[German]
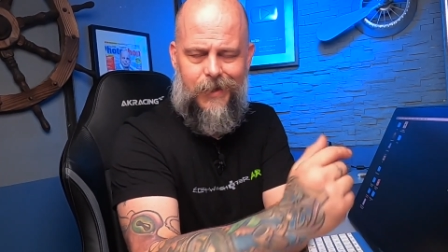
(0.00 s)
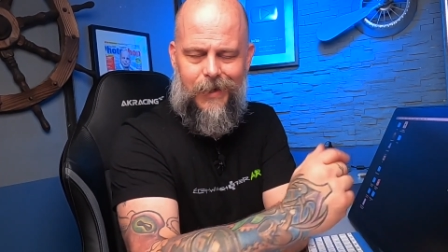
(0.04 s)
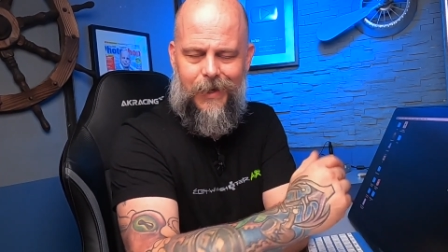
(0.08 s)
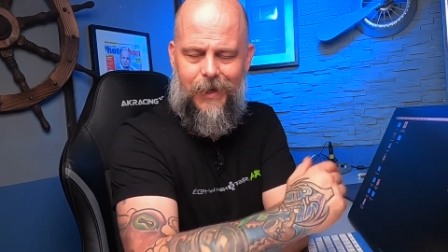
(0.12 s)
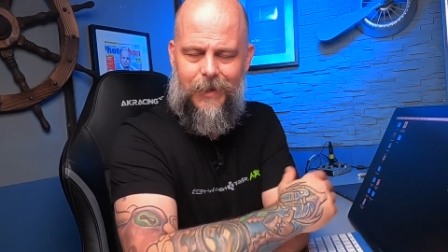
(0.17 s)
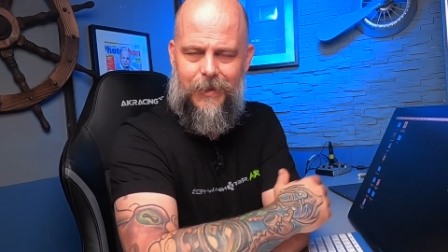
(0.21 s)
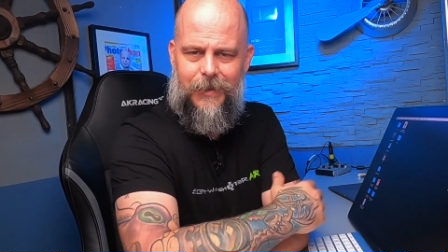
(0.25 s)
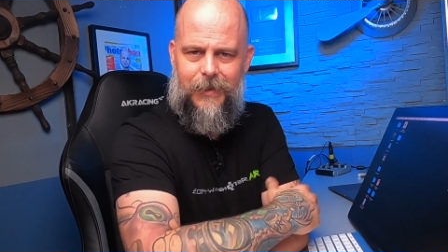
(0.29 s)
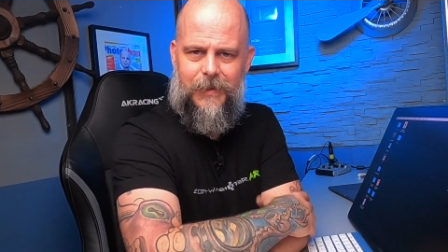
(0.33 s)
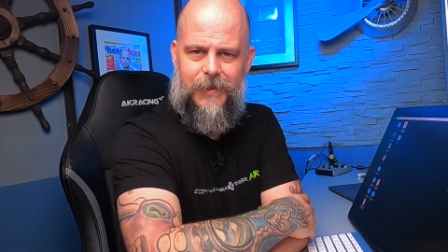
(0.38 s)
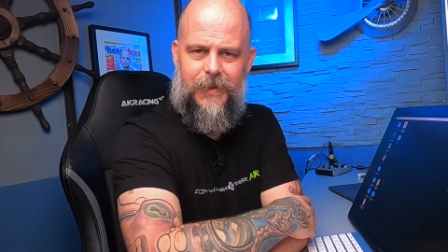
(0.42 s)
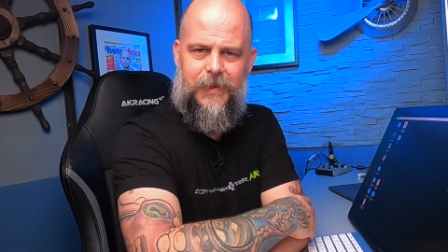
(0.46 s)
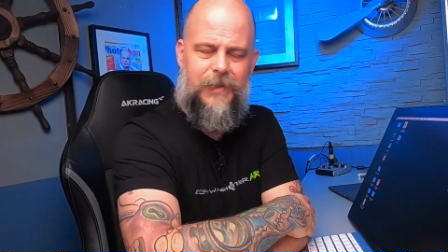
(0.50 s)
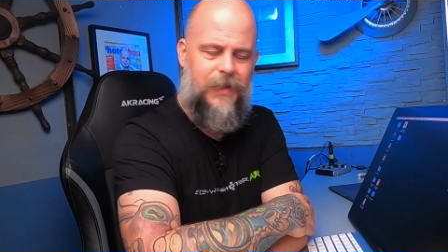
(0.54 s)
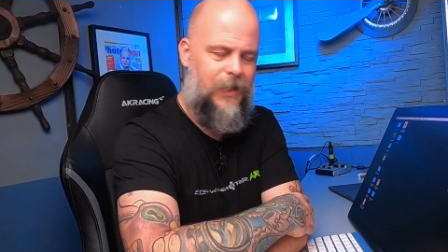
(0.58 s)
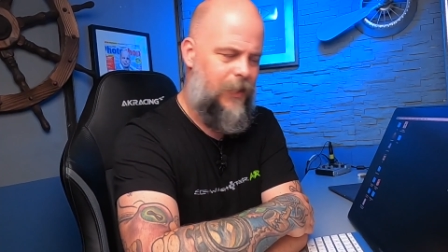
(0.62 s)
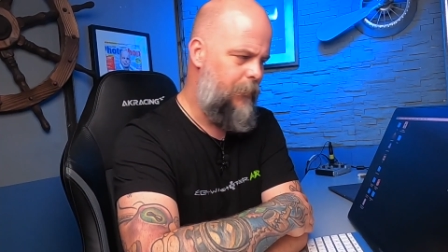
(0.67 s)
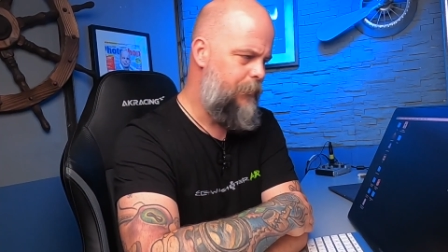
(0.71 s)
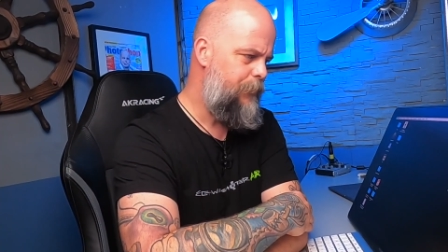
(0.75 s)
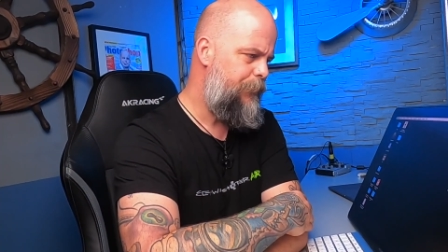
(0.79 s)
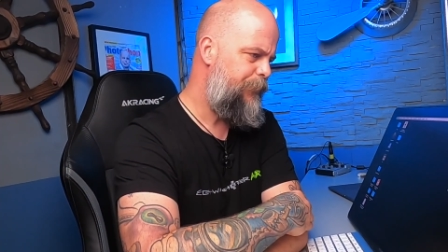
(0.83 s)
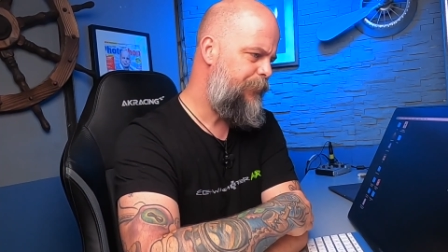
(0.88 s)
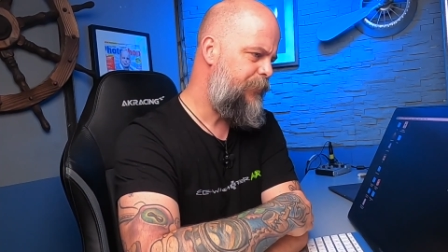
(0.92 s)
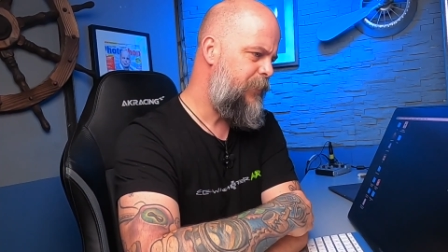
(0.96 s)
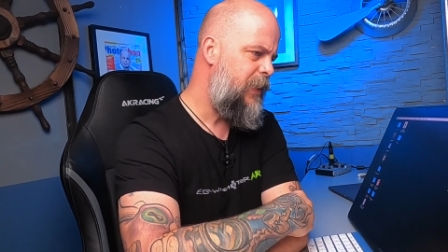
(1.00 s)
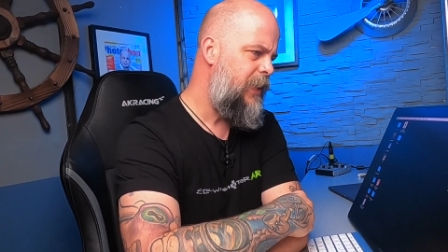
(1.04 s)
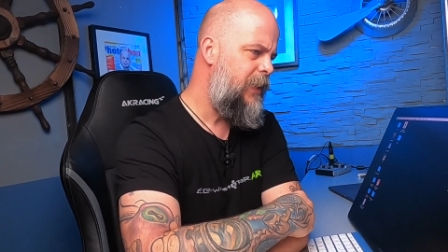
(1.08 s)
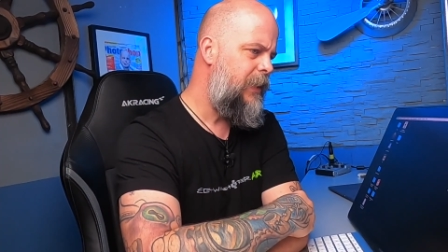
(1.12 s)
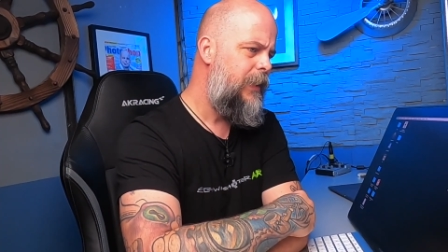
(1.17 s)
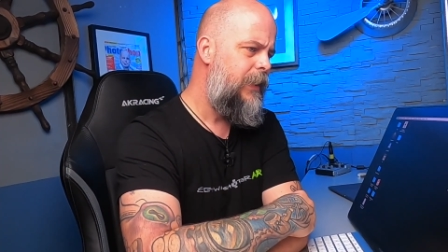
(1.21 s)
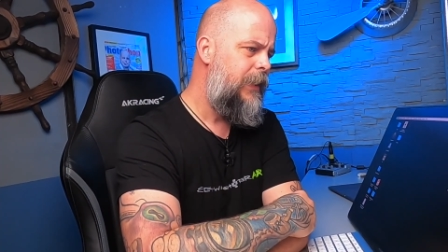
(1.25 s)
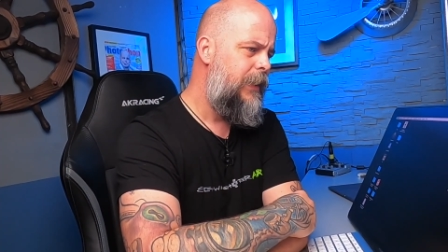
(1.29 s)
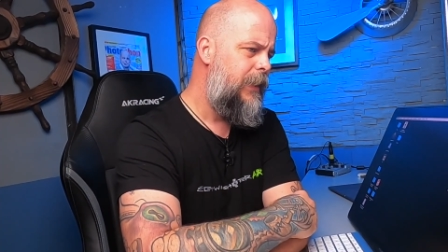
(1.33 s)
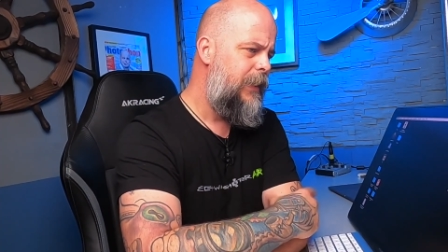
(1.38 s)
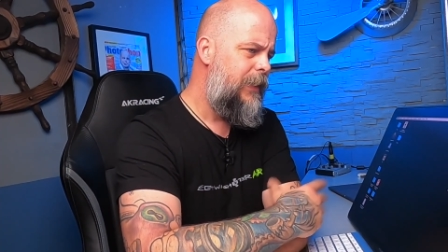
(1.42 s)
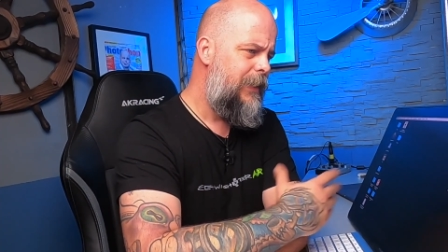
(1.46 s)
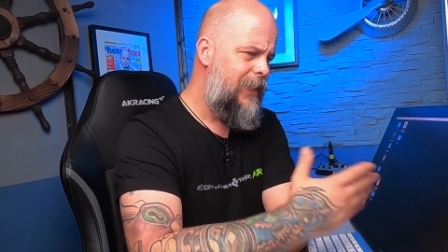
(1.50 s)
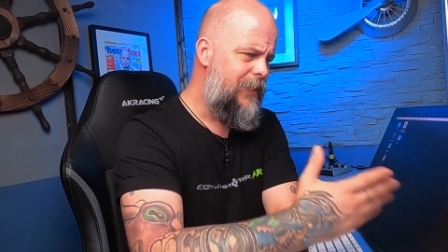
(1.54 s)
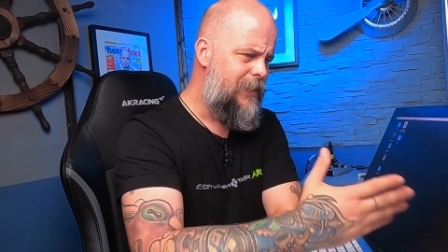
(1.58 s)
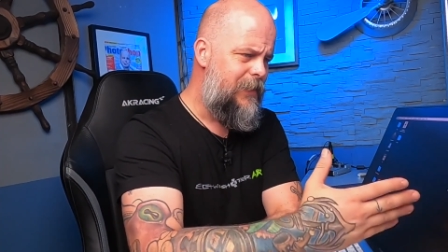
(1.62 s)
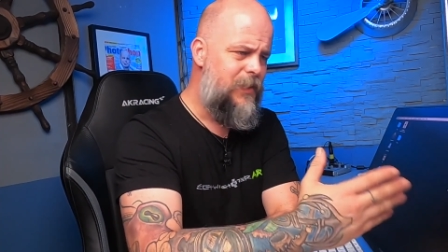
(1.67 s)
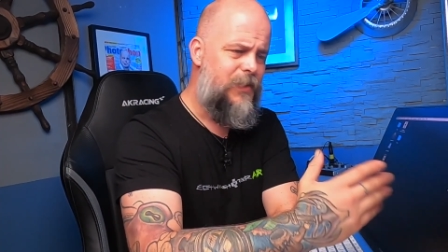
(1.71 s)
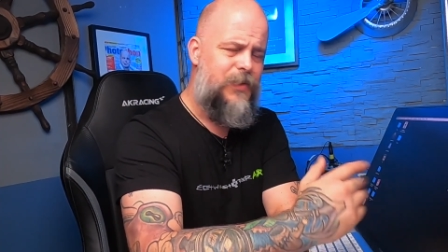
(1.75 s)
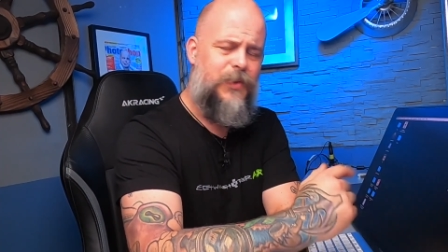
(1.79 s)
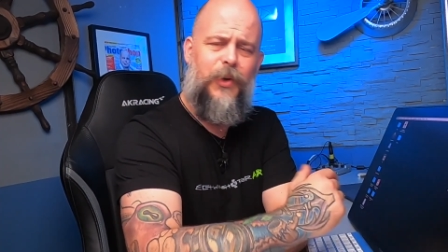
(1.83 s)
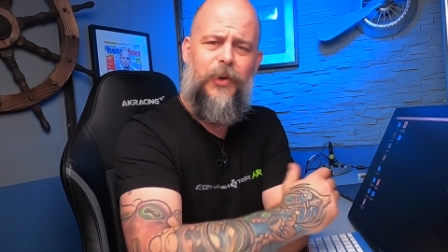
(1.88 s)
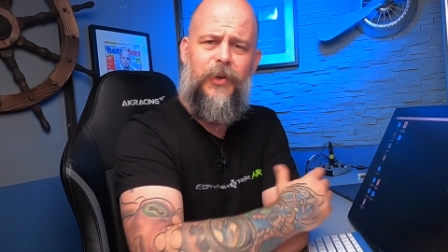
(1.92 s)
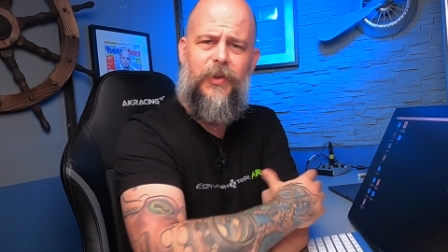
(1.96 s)
all diese Sachen. Lass
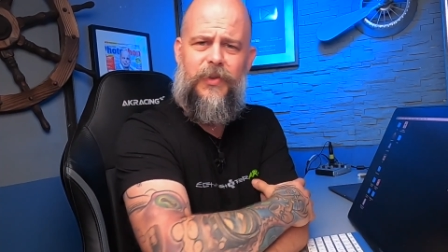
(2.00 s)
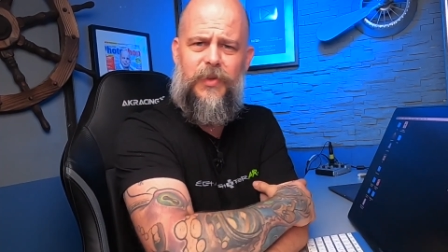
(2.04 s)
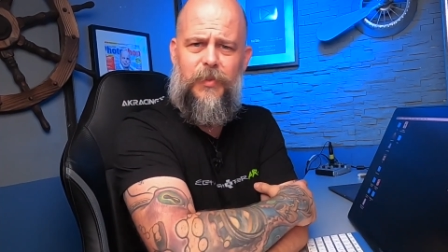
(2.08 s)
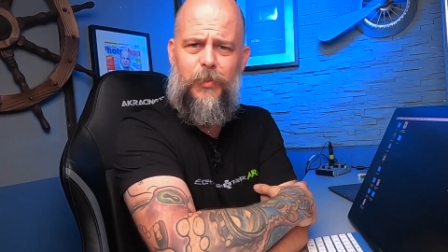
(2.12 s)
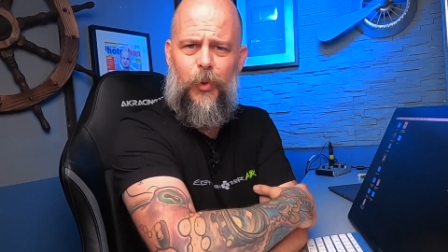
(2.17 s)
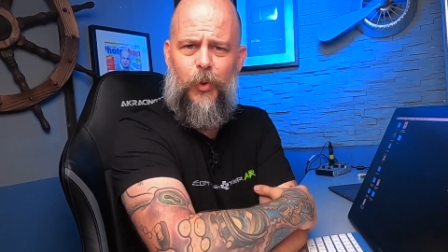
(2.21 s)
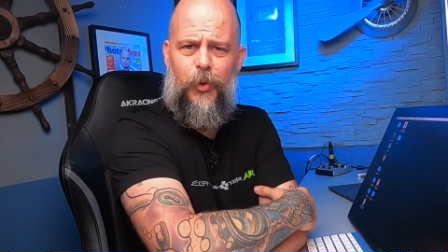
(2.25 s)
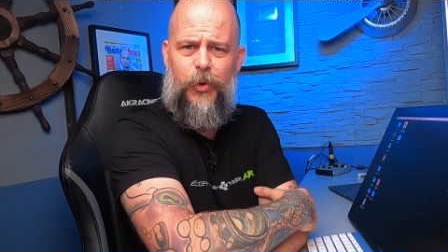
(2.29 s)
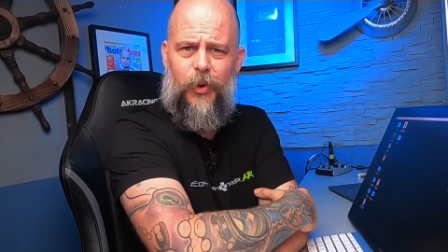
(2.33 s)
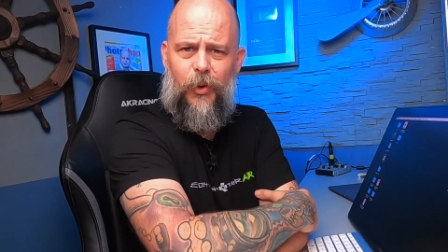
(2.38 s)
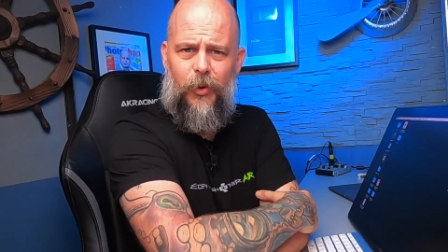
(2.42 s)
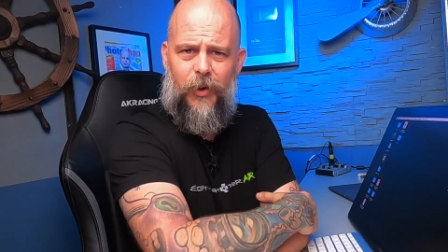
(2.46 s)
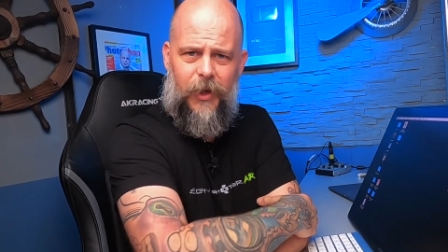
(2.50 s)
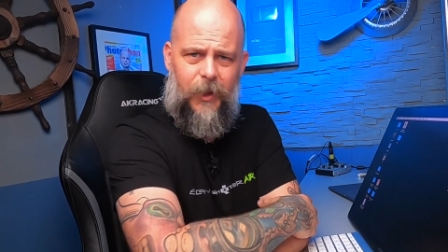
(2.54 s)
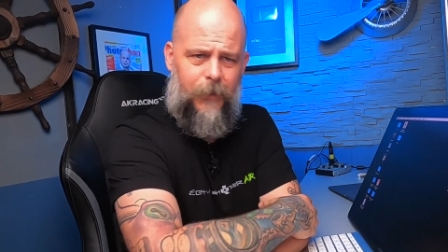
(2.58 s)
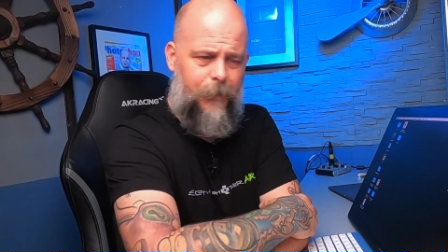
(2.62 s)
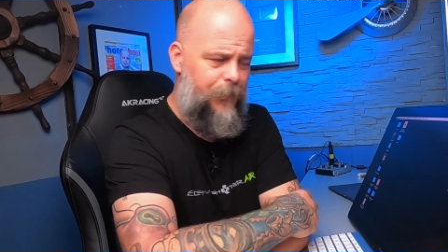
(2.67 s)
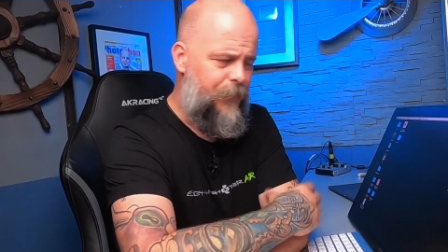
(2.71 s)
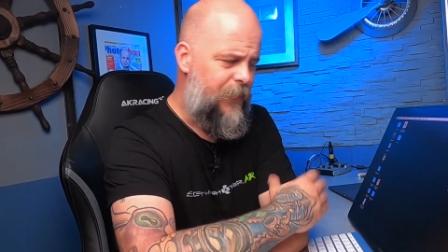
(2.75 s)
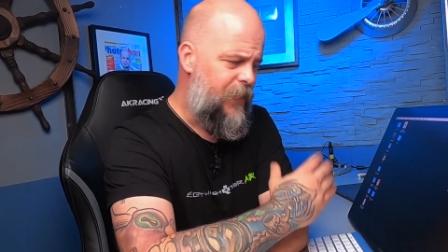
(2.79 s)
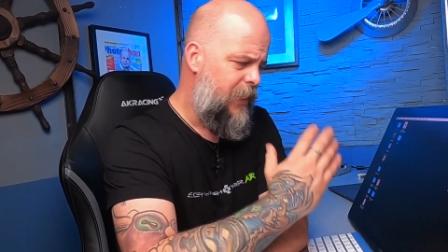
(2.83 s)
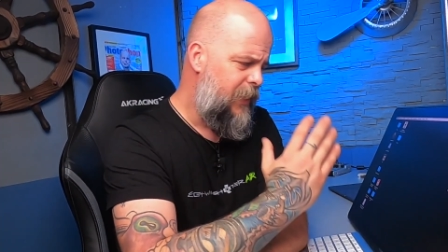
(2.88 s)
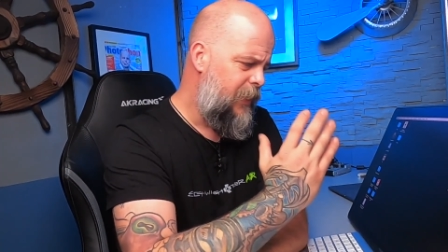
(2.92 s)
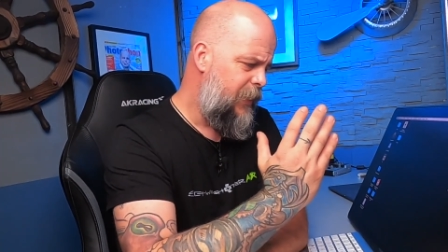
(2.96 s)
uns zurück zum Huyong gehen.